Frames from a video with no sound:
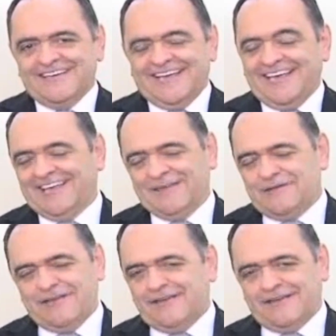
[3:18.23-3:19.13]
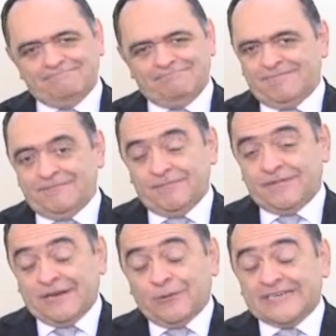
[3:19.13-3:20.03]
Eh, y,
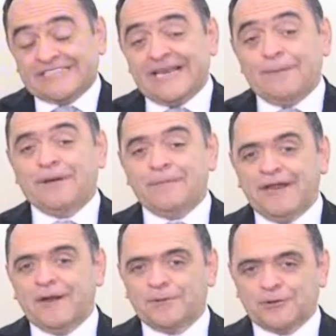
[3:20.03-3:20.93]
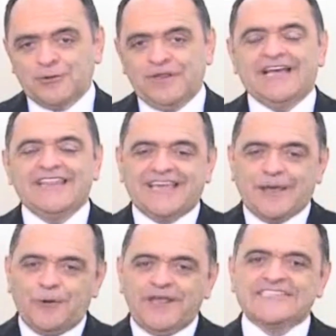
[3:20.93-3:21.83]
creo que esta es la primera oportunidad en
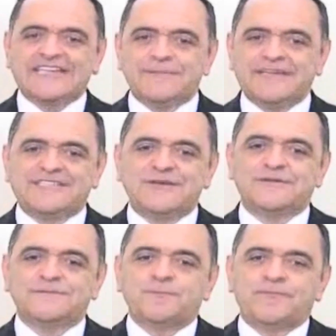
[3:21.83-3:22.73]
que voy a hacer mención